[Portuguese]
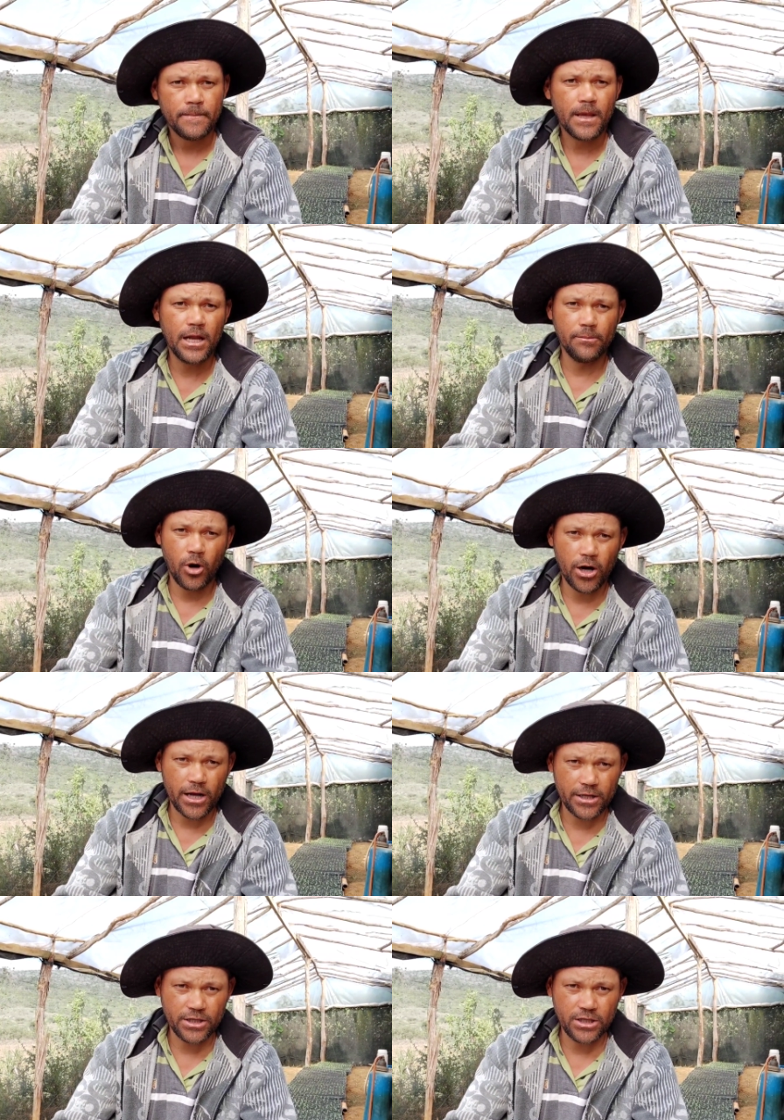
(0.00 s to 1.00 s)
Ele
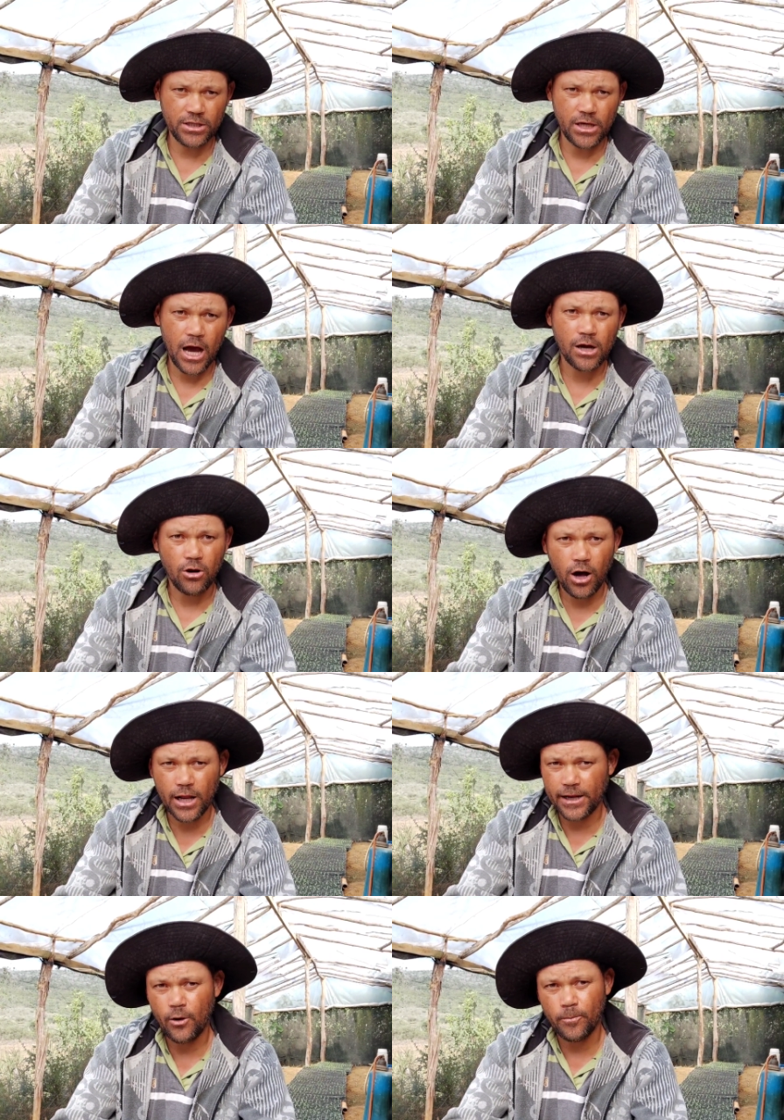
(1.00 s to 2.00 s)
mora em
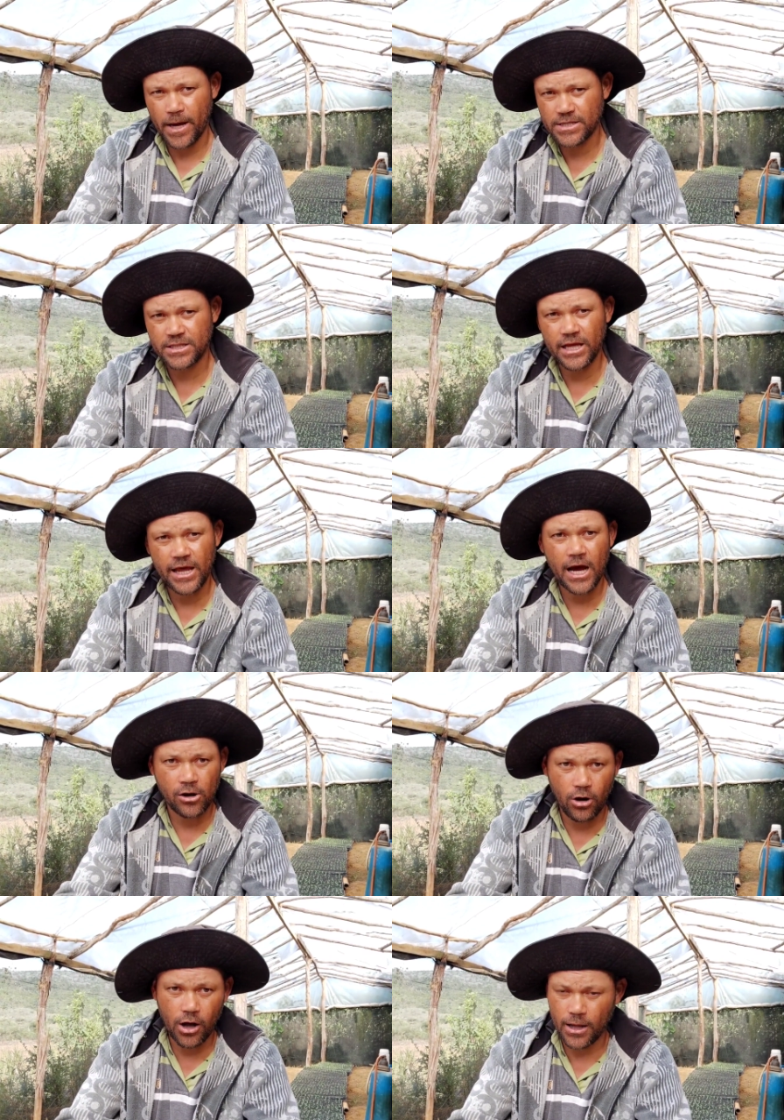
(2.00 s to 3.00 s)
Angola, né? O país dele é
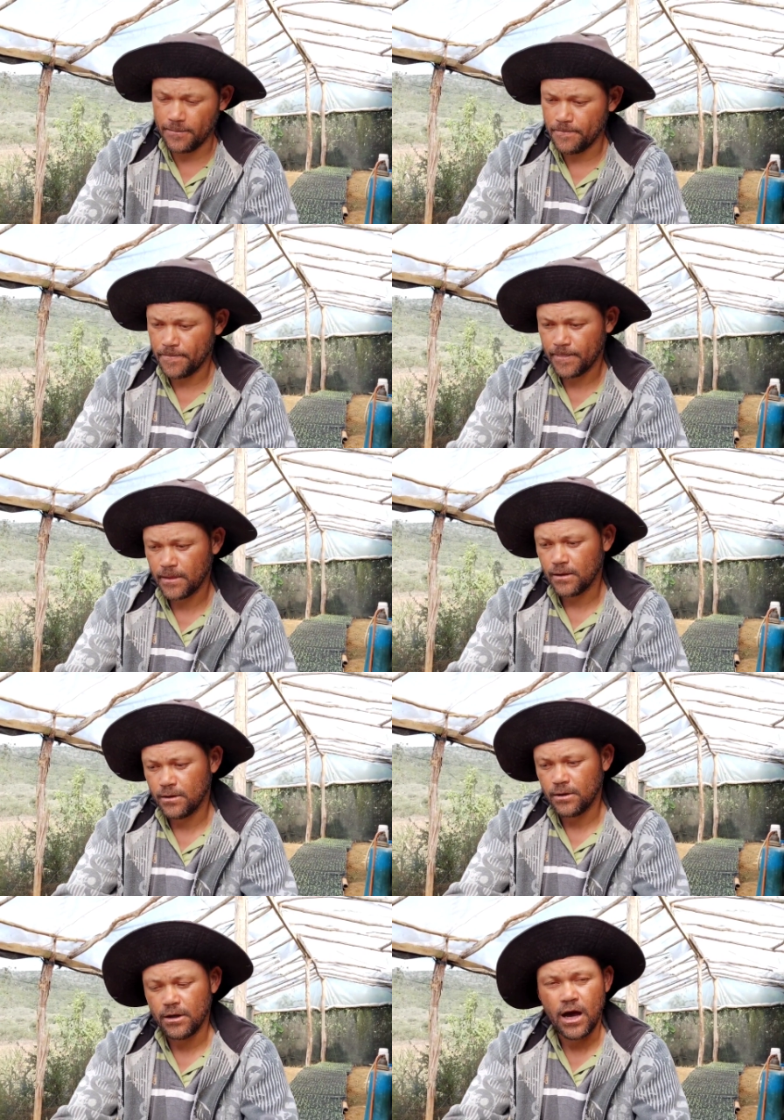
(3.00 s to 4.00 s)
Angola.
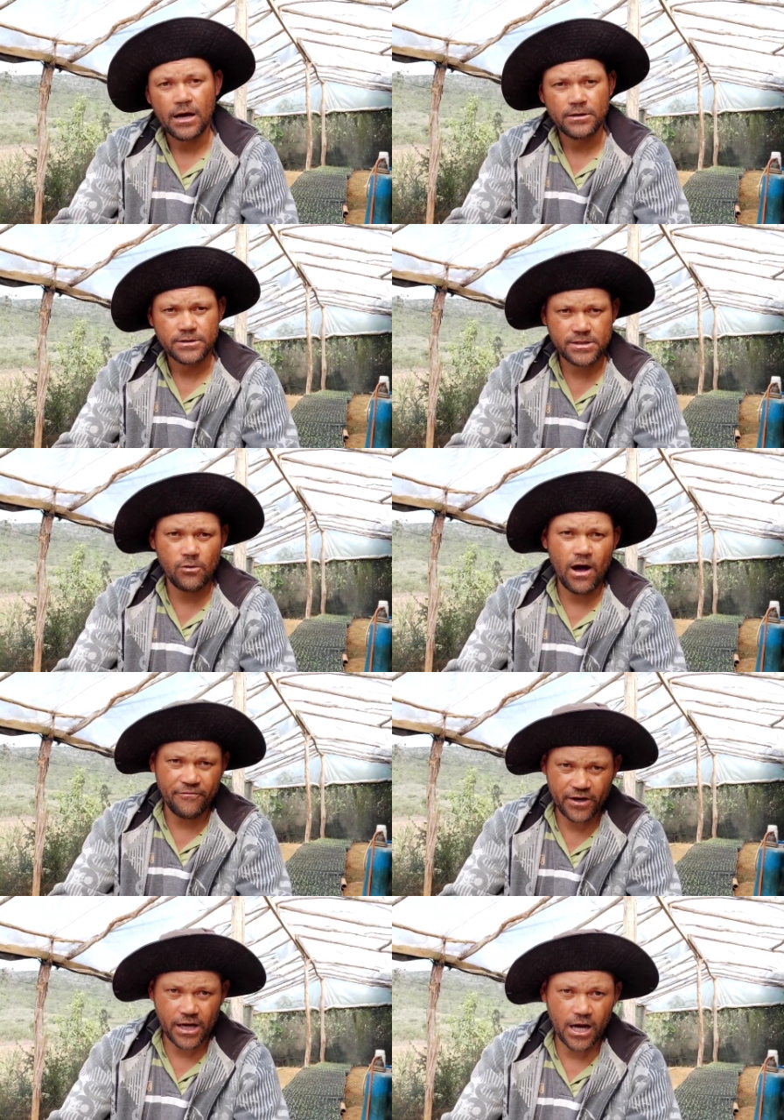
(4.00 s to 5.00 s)
São
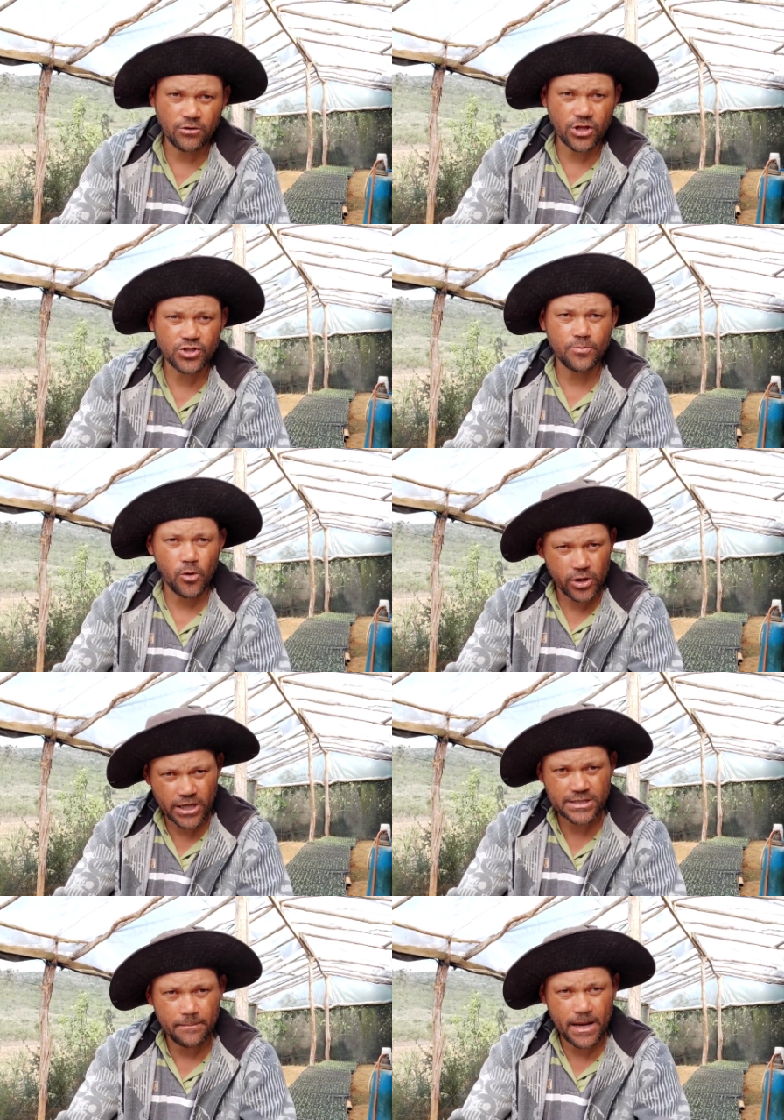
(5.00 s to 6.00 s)
africanos. deixo meu
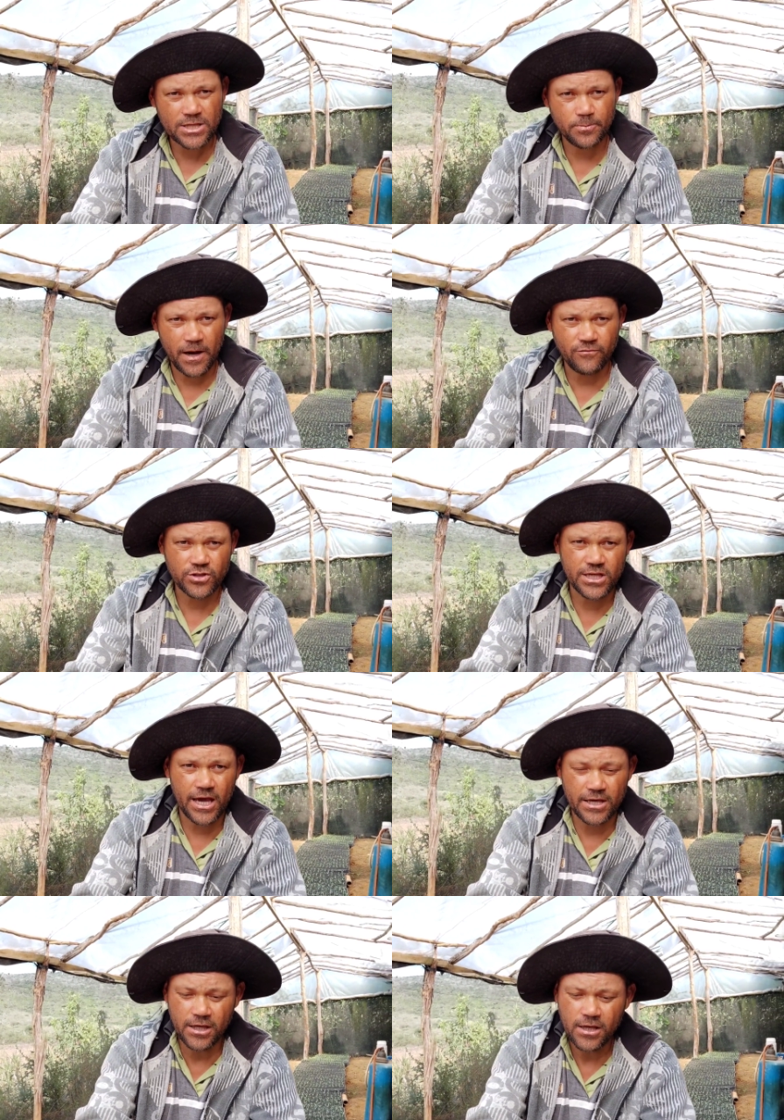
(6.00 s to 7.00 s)
grande abraço para você
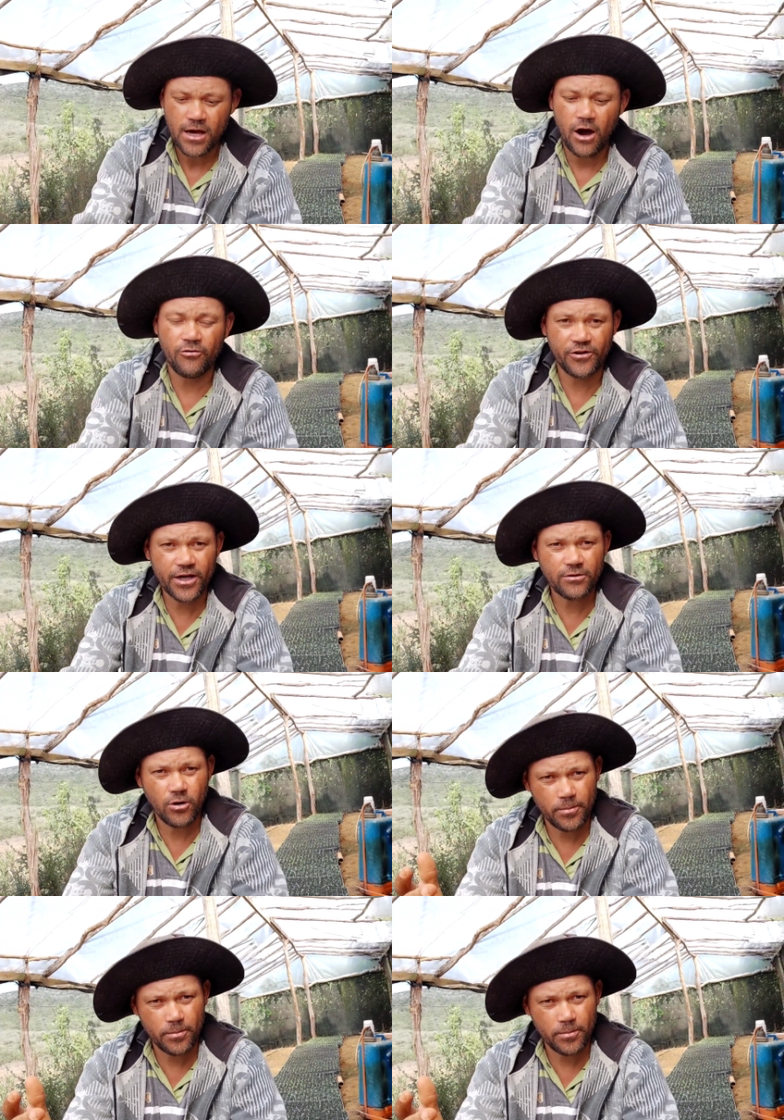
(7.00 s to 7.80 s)
aí, Alfredo.